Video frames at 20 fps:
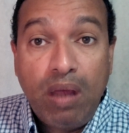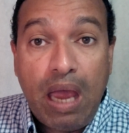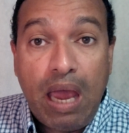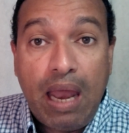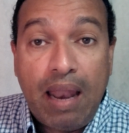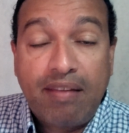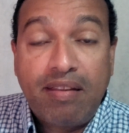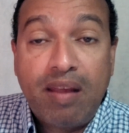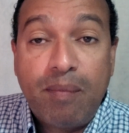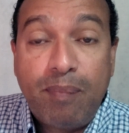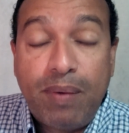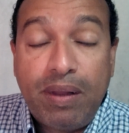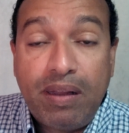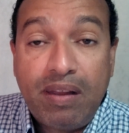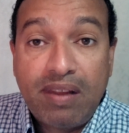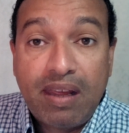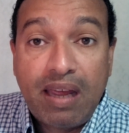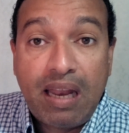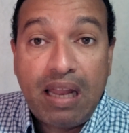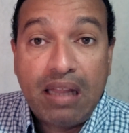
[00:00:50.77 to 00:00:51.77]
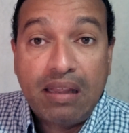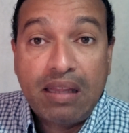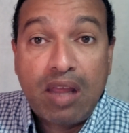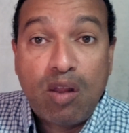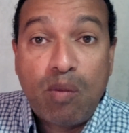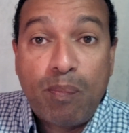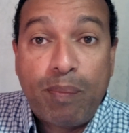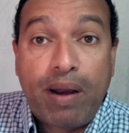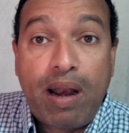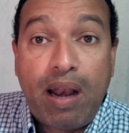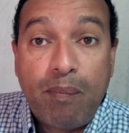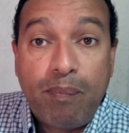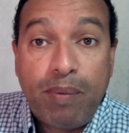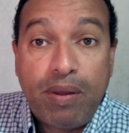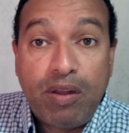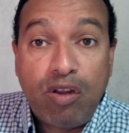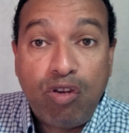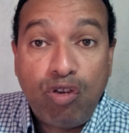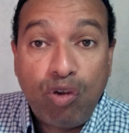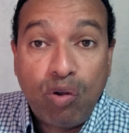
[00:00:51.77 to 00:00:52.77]
en las dependencias del Estado para la
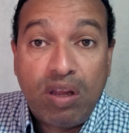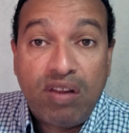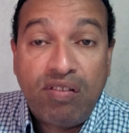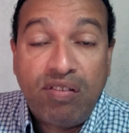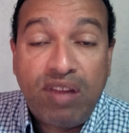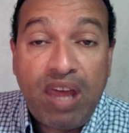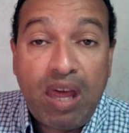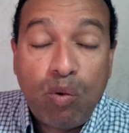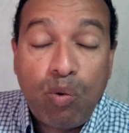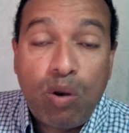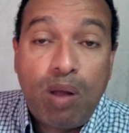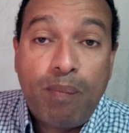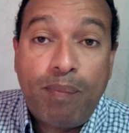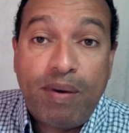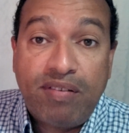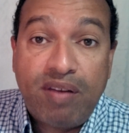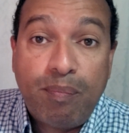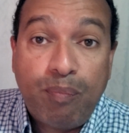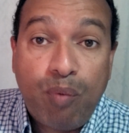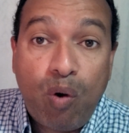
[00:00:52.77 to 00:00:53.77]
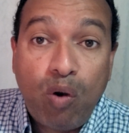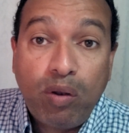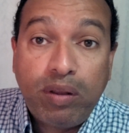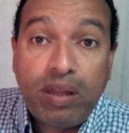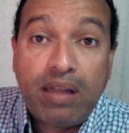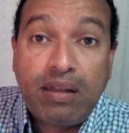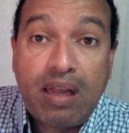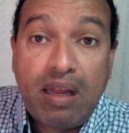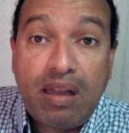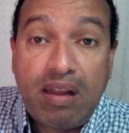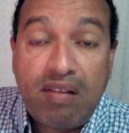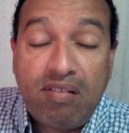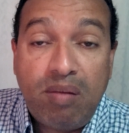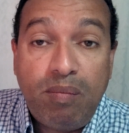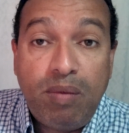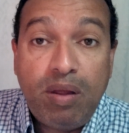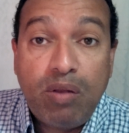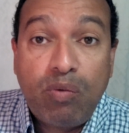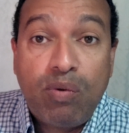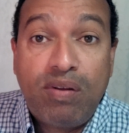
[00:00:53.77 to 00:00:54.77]
expedición de cédula, pasaporte, hasta de
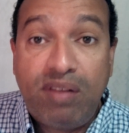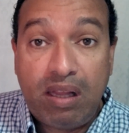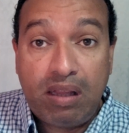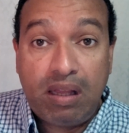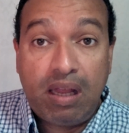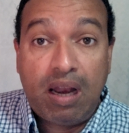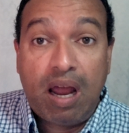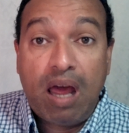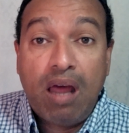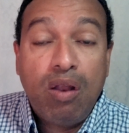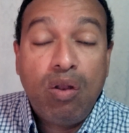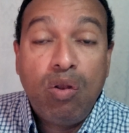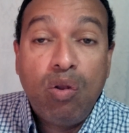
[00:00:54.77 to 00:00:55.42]
nacimiento, etcétera.